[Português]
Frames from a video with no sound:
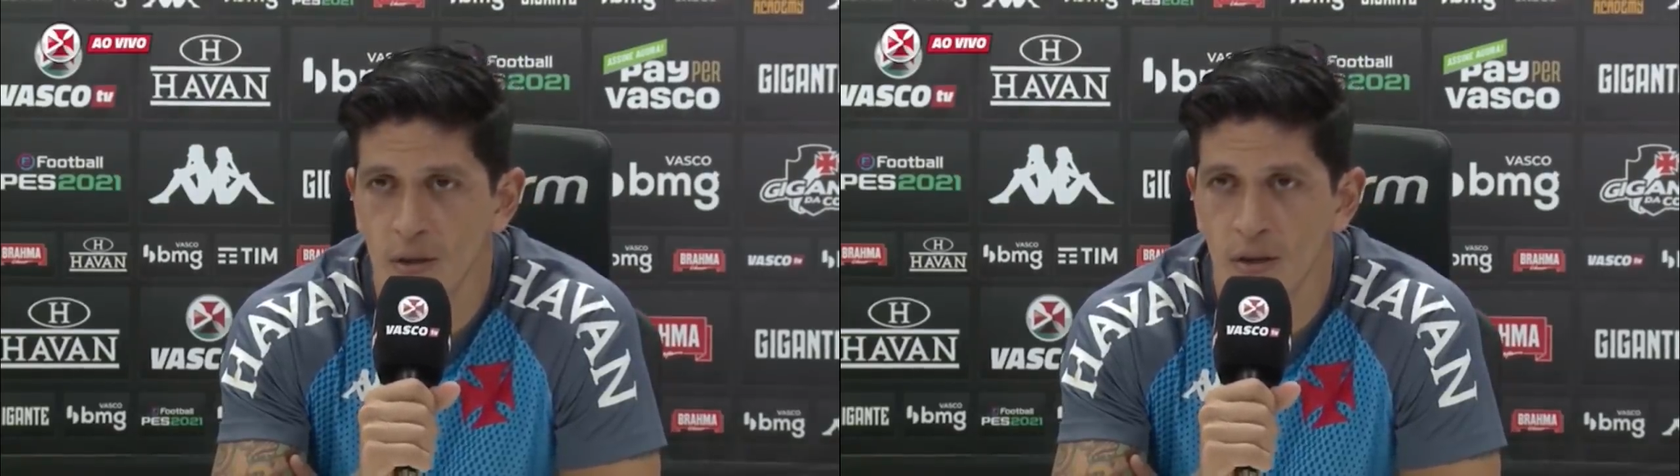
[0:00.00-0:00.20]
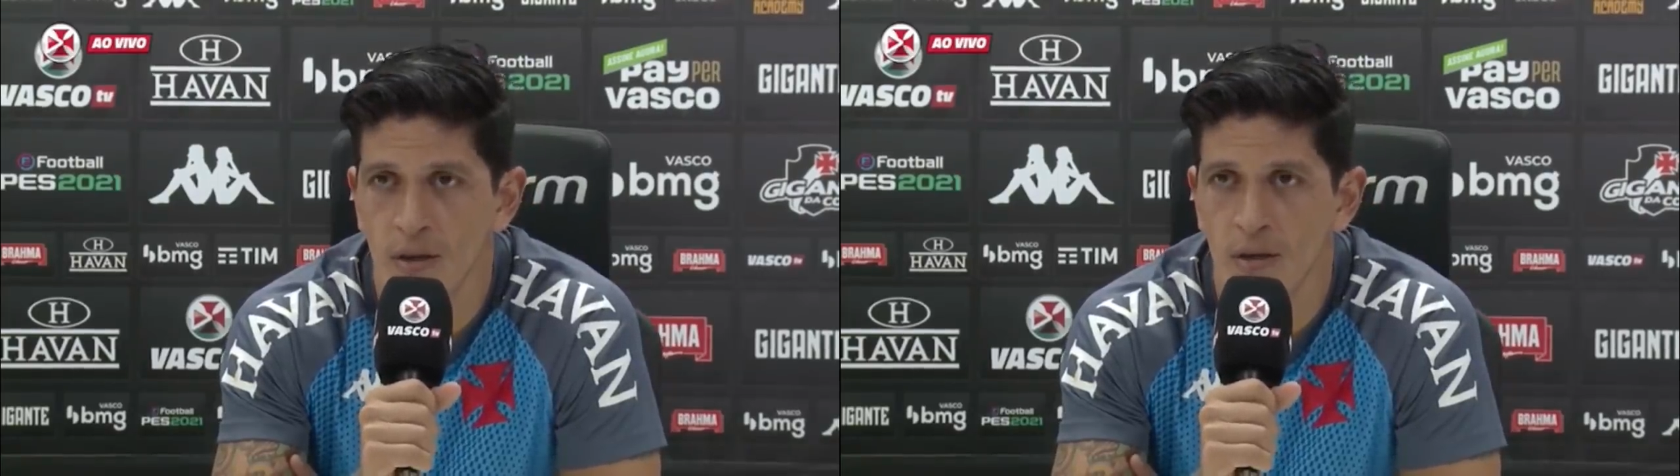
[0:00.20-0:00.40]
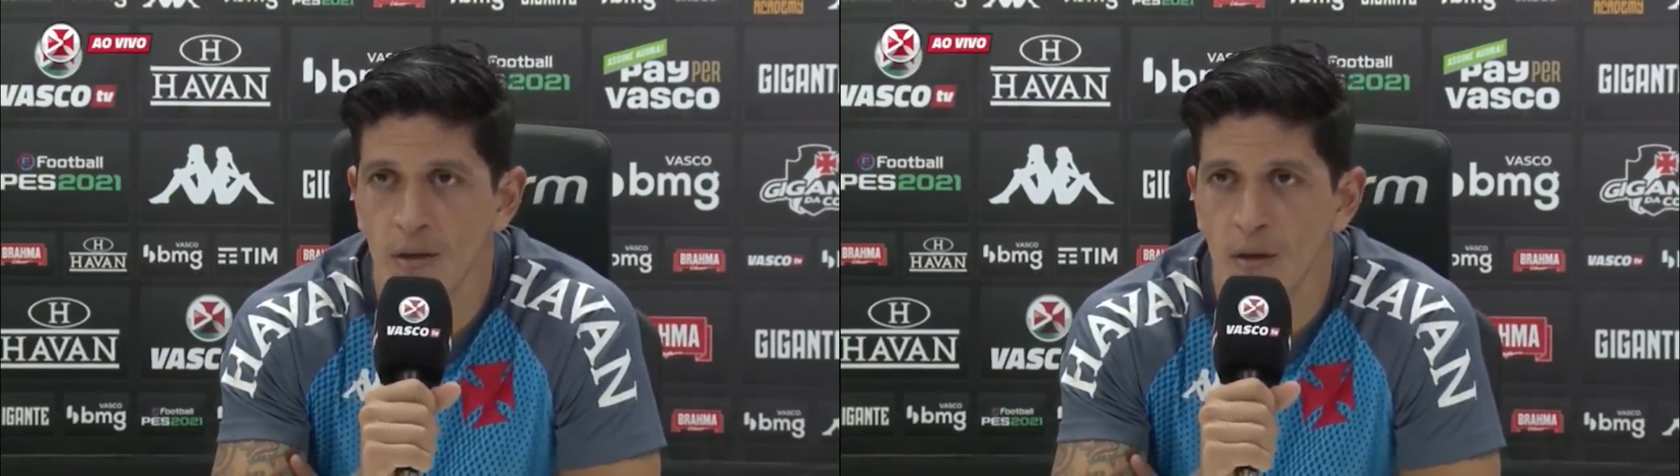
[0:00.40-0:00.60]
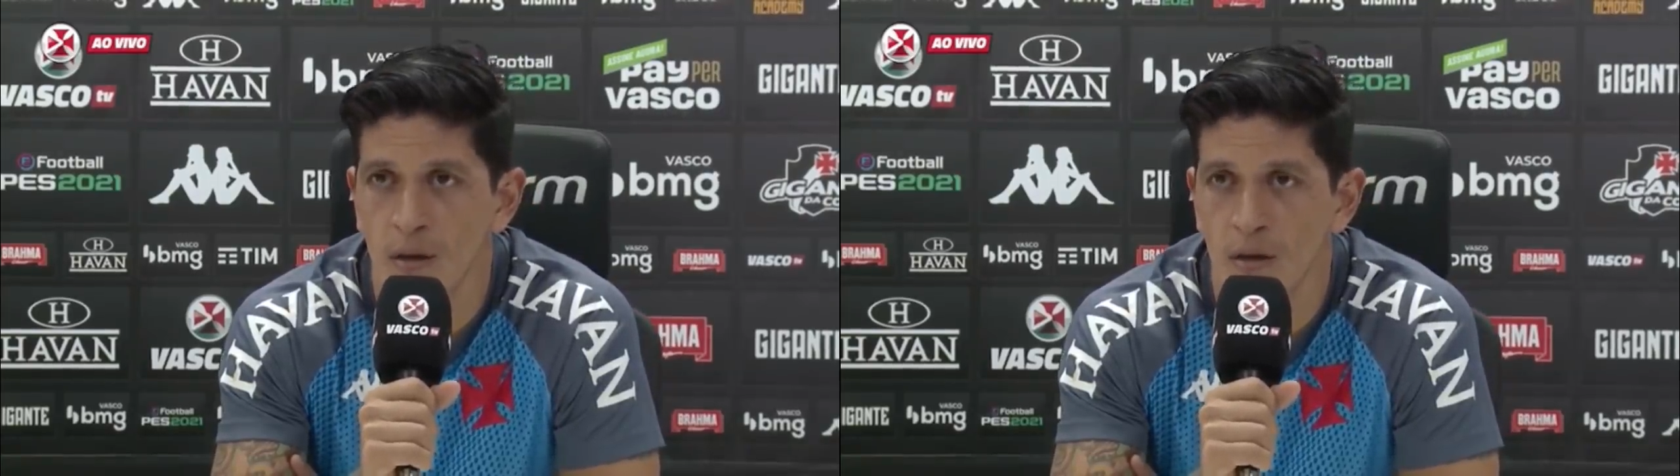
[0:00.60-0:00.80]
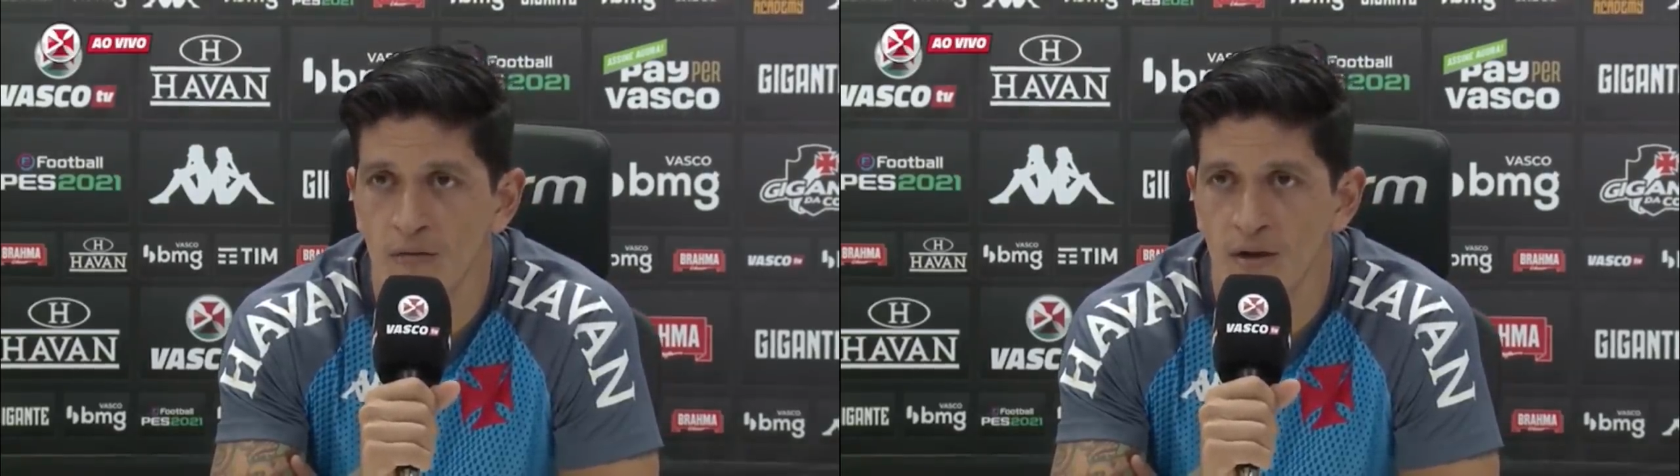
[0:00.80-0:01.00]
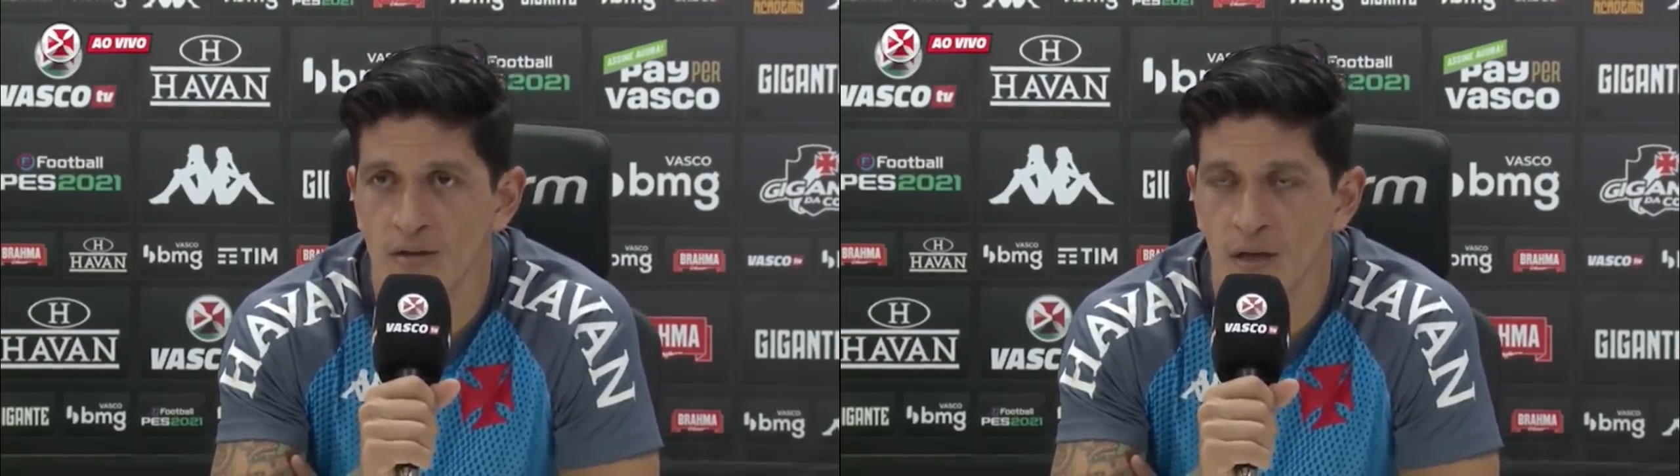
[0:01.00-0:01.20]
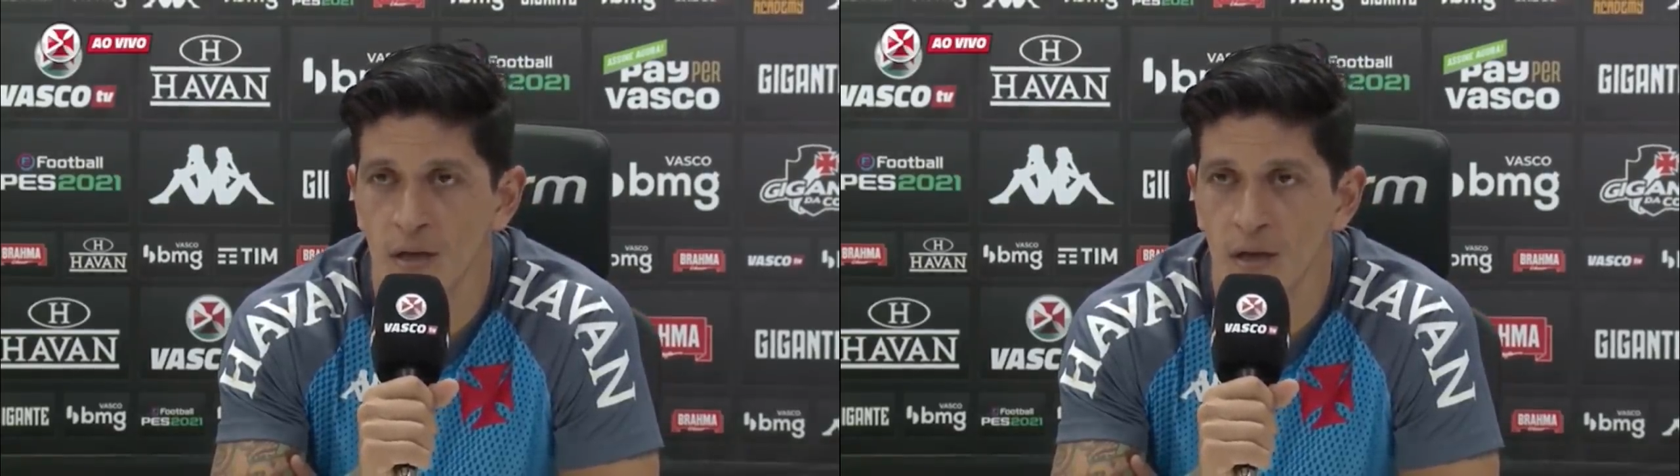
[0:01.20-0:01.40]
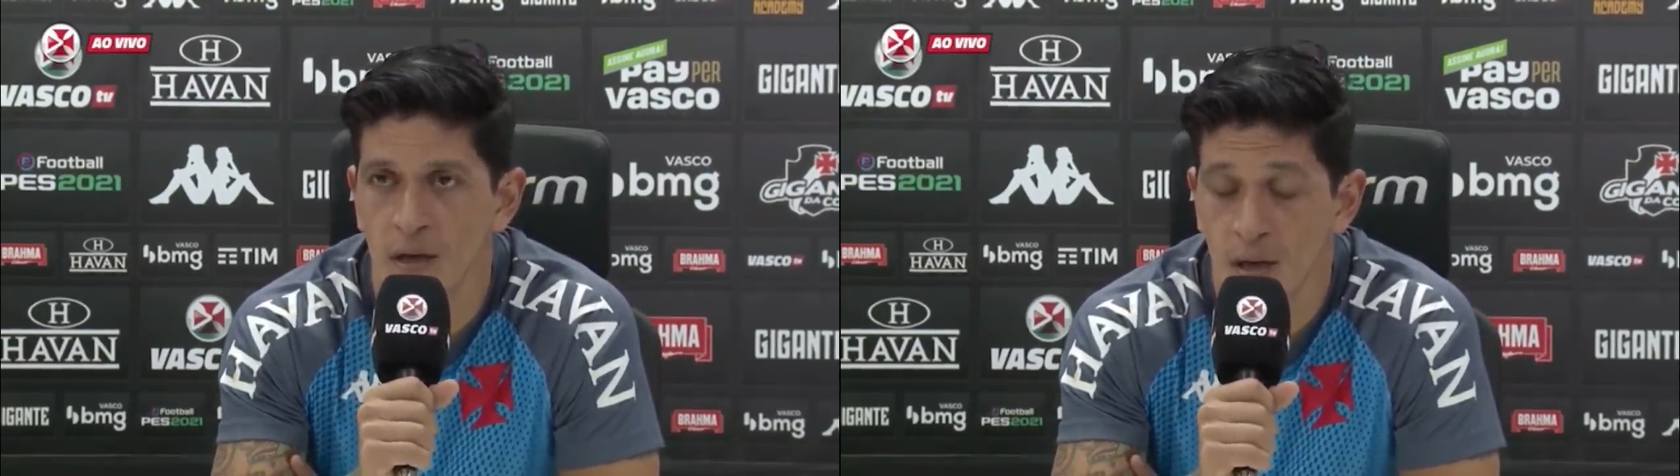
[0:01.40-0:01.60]
eh,
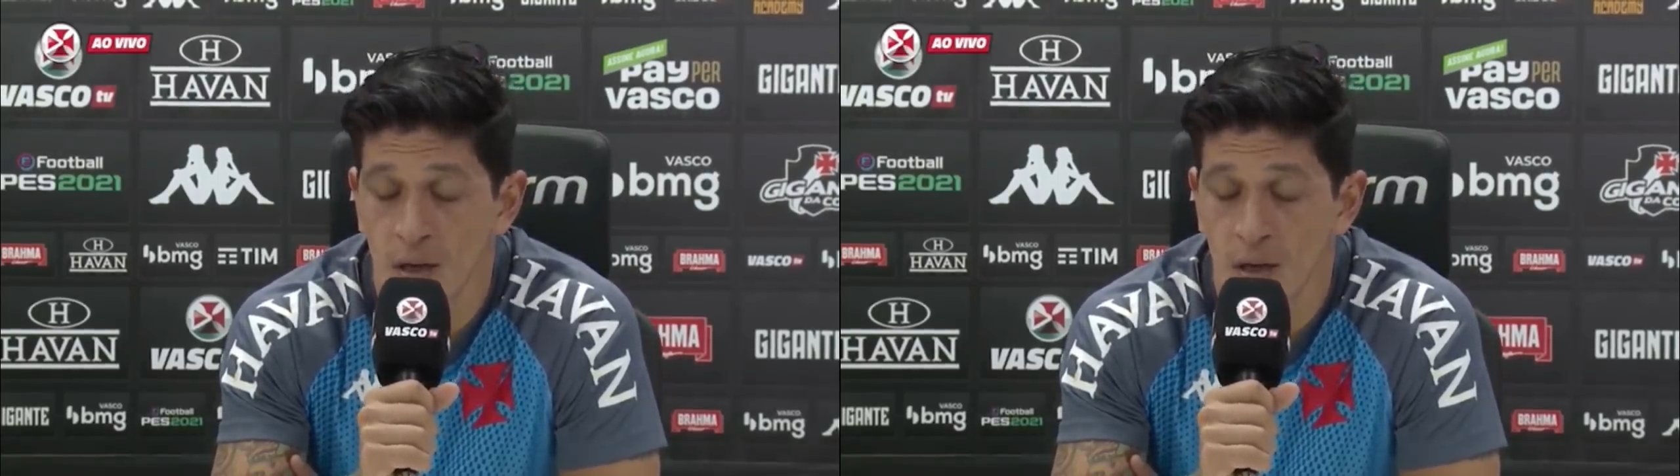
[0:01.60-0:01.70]
fazer eh,